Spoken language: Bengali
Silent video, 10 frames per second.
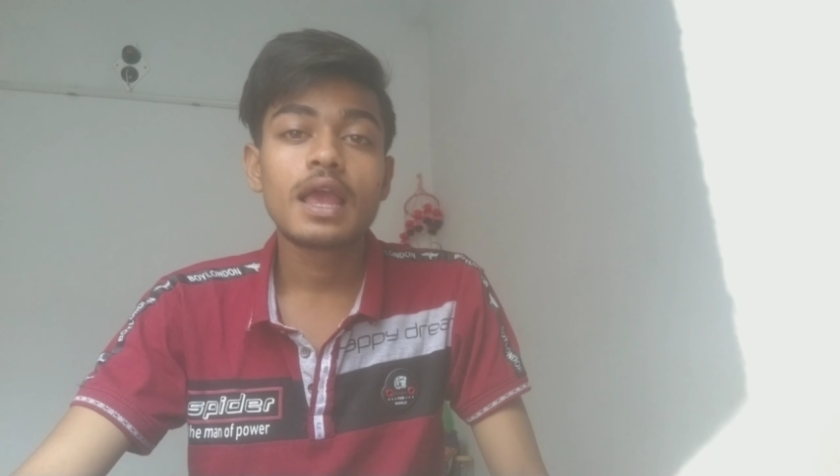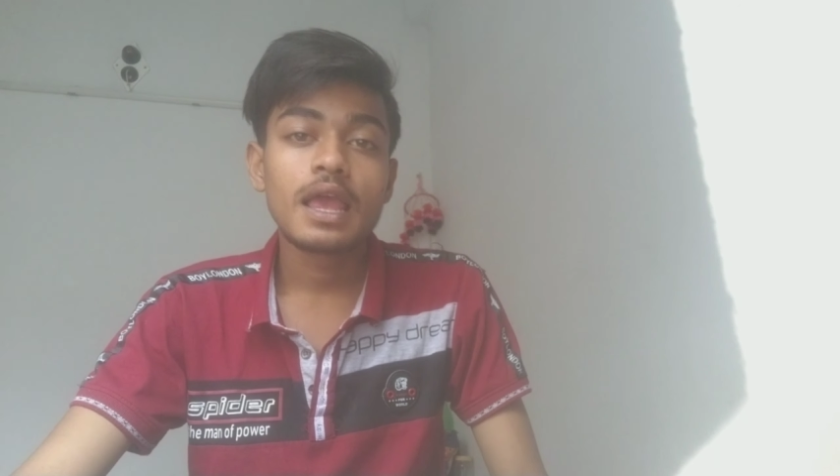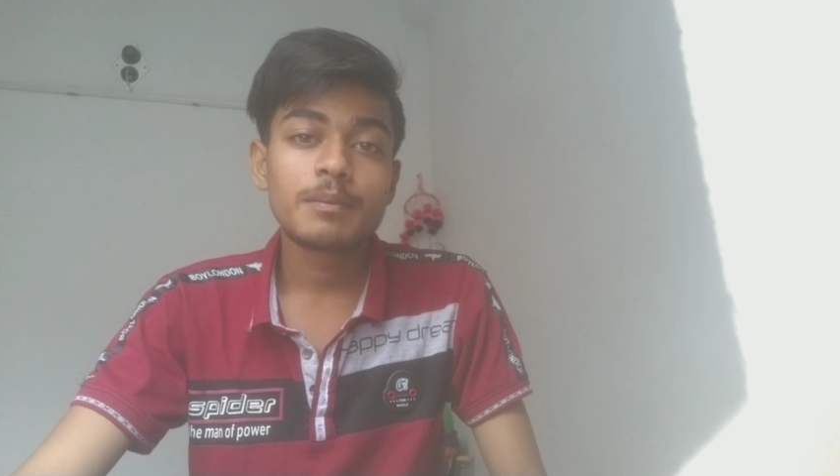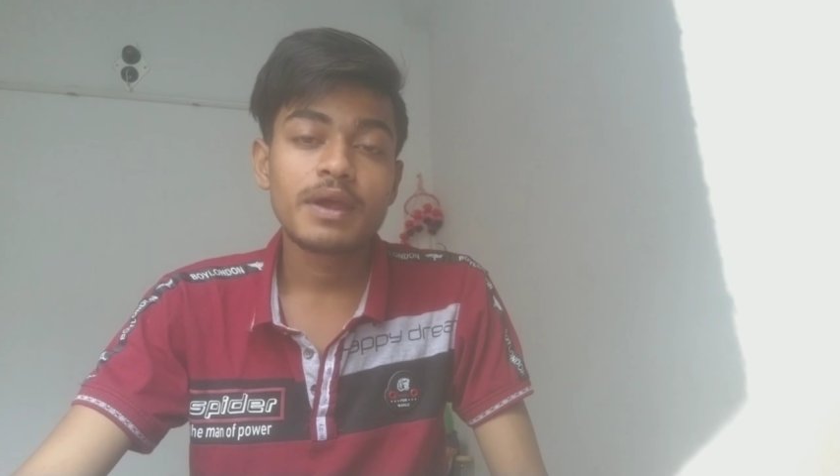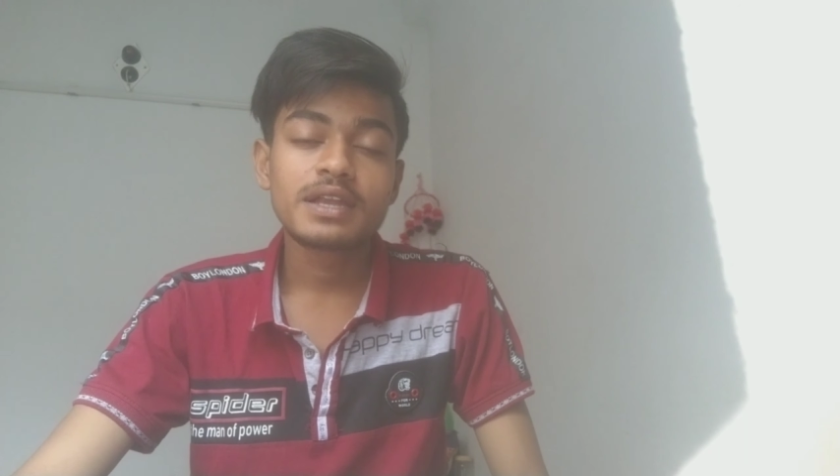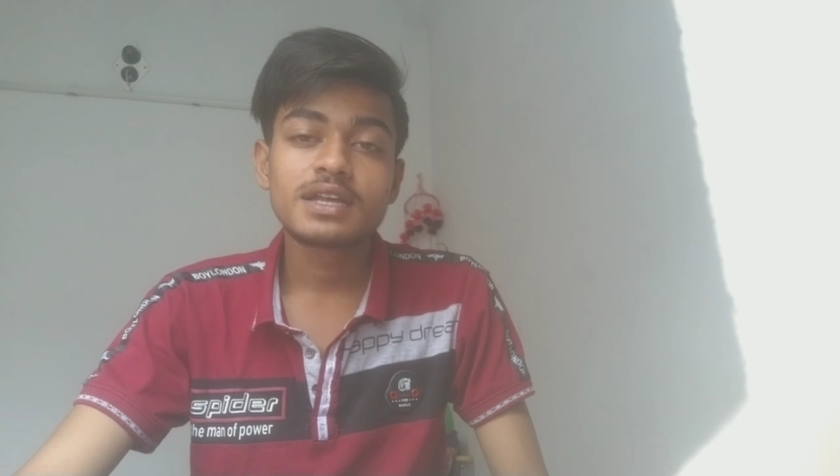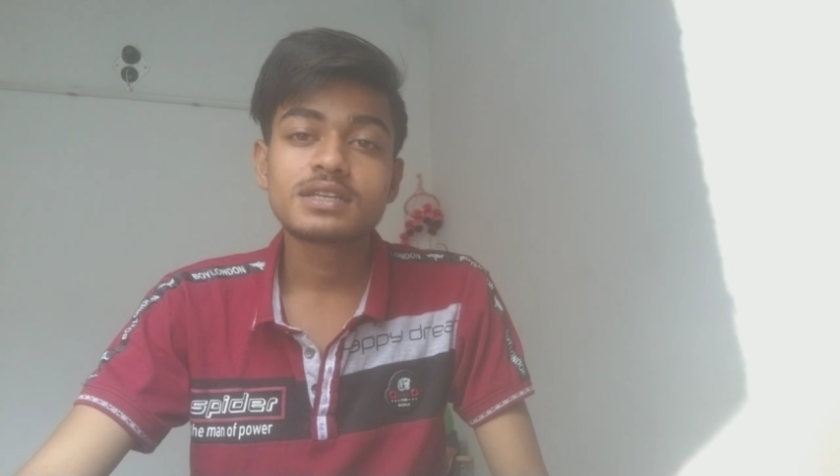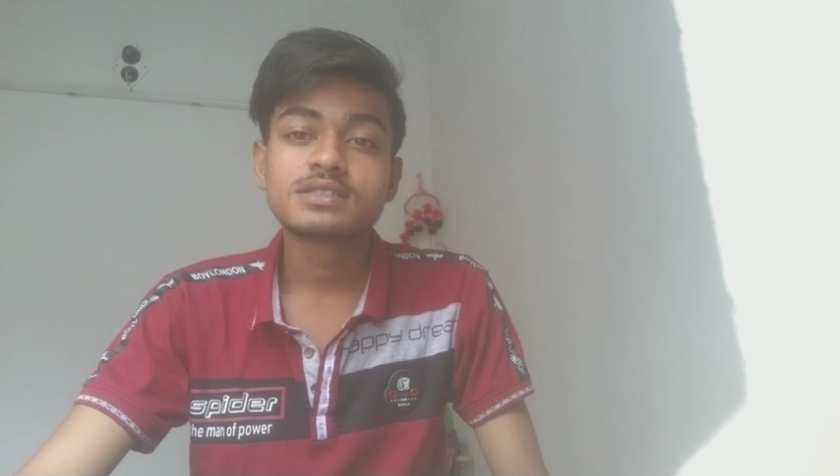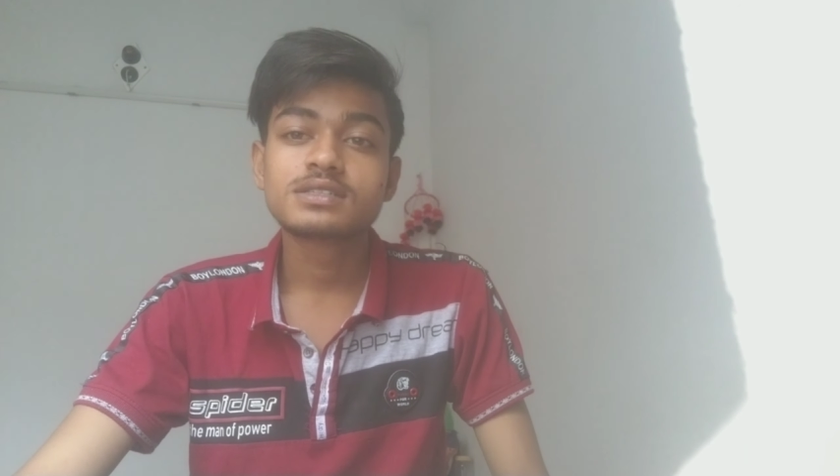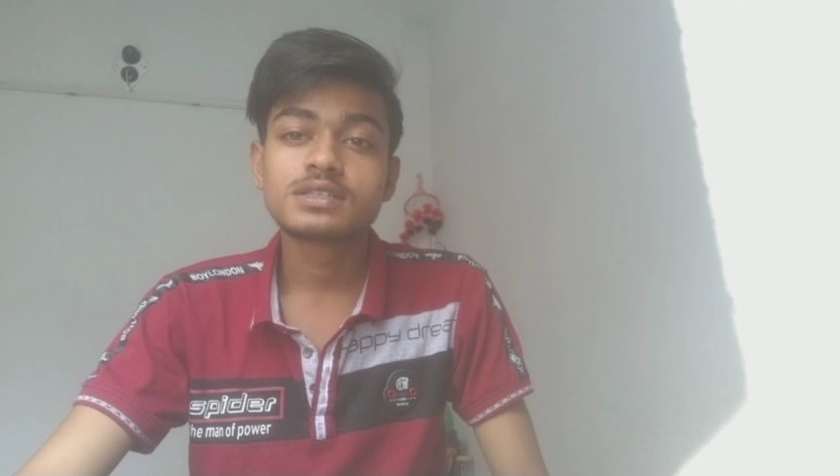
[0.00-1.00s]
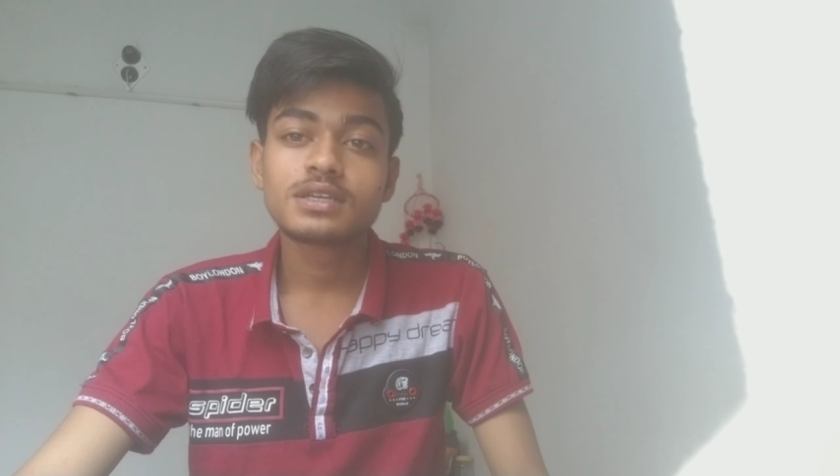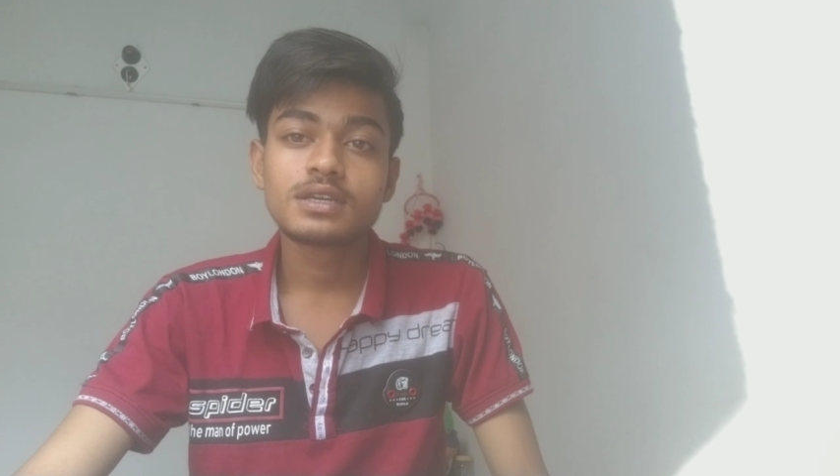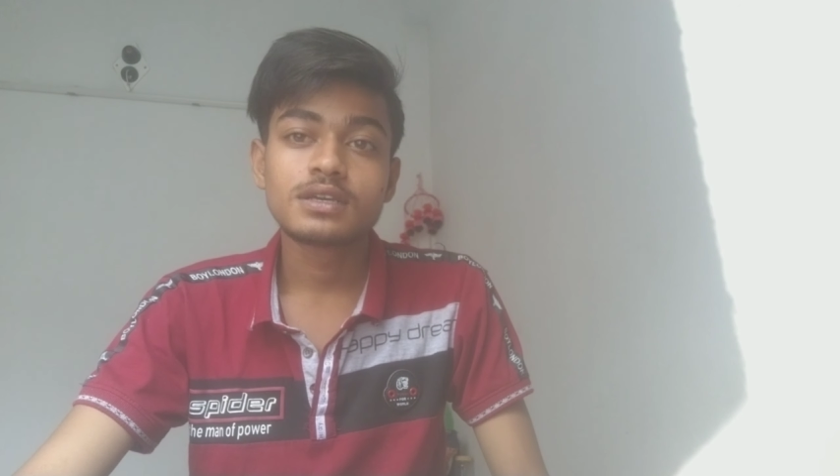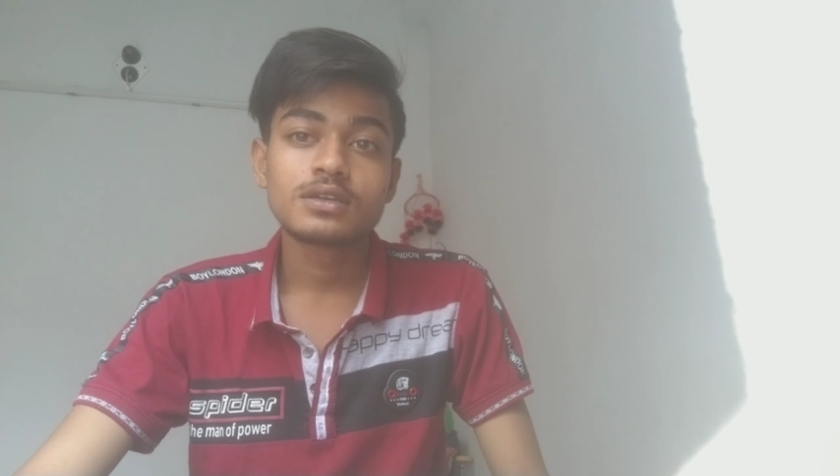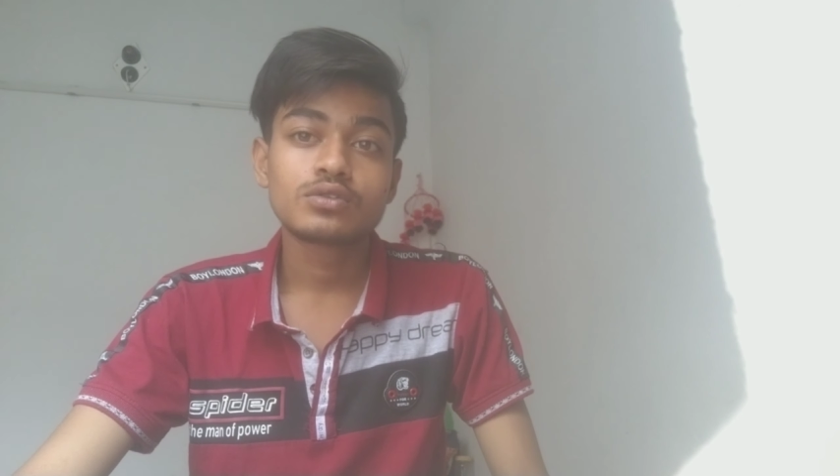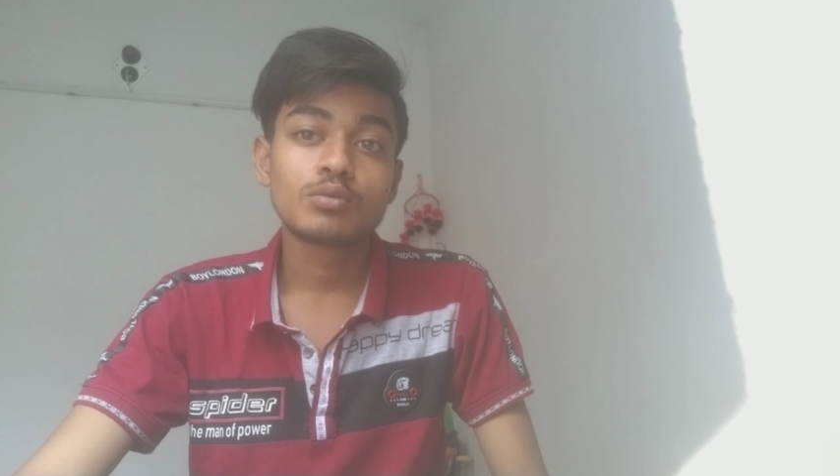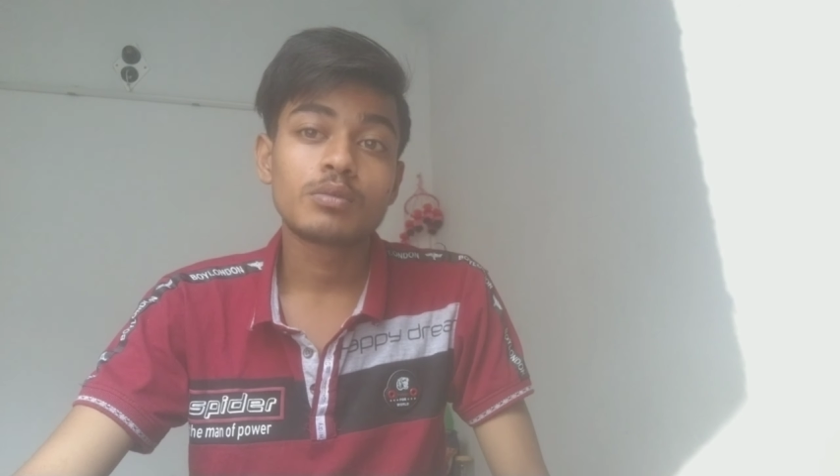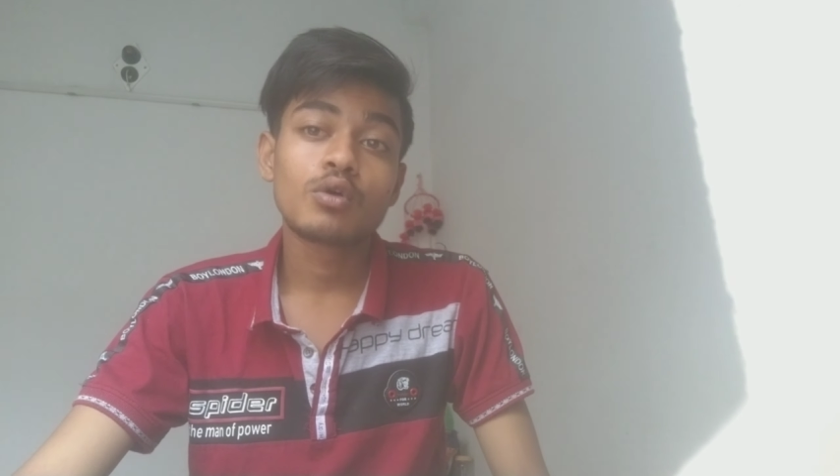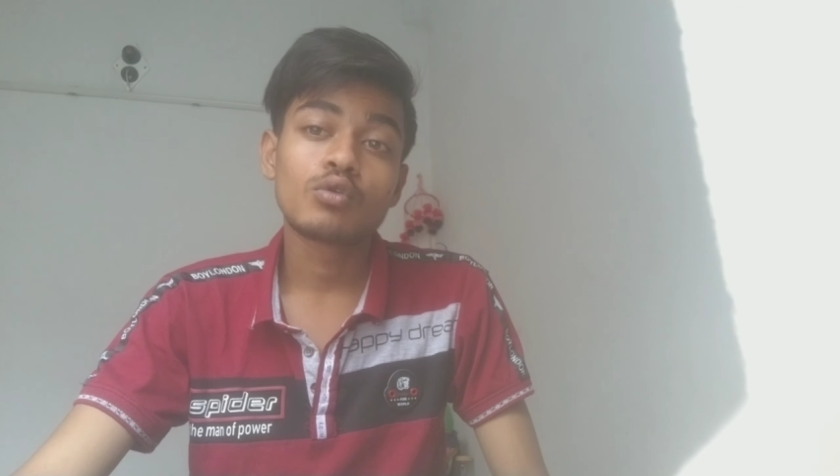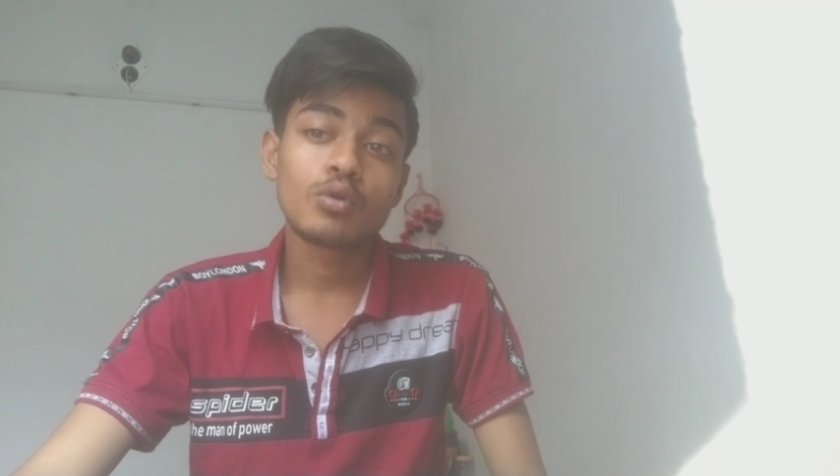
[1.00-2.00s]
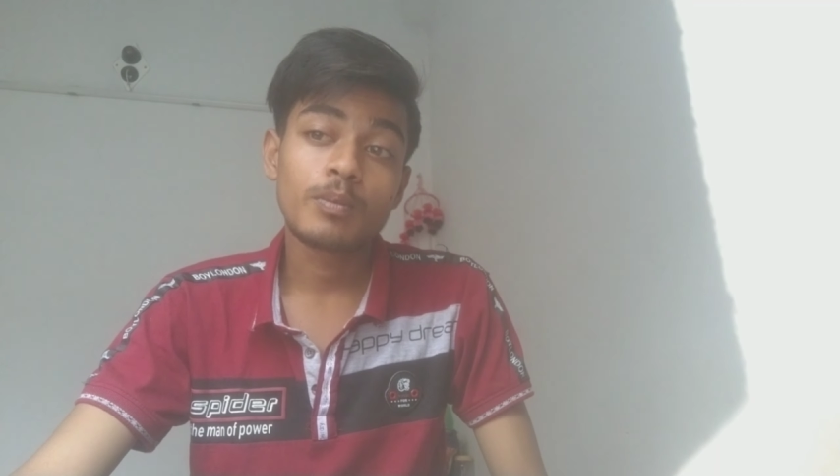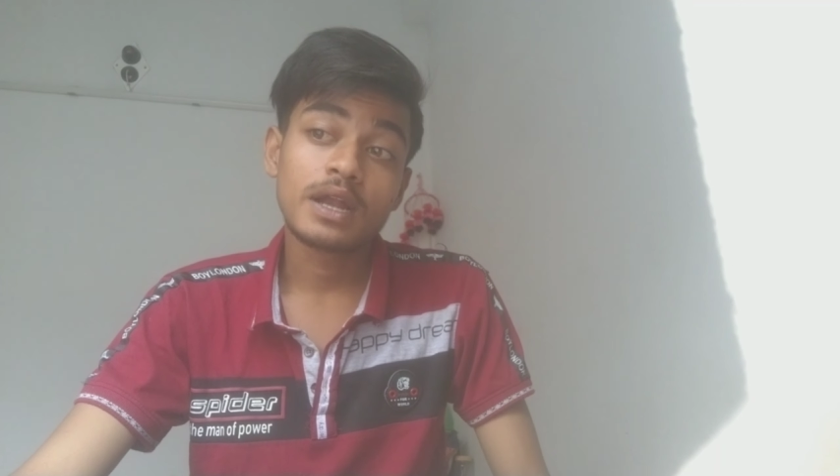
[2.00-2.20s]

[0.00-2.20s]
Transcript: এই পার্টিটা এসছে তোমরা অন্য